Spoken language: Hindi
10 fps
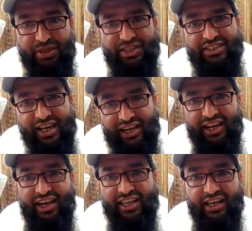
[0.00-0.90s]
ये सारे
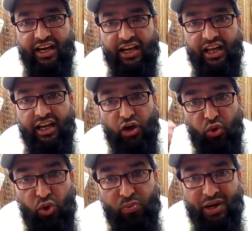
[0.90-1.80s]
अल्लाह के कार्य हैं अगर
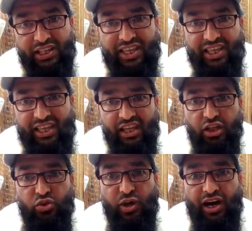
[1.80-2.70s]
वो बंद हैं
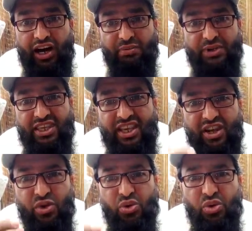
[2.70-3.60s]
तो आप
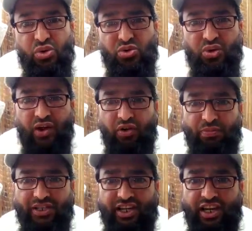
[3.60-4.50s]
क्या लोगों को जो है वो
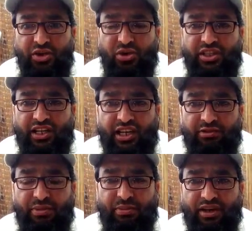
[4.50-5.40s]
परेशानी और
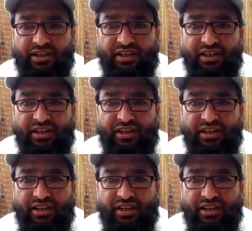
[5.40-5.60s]
तकलीफ में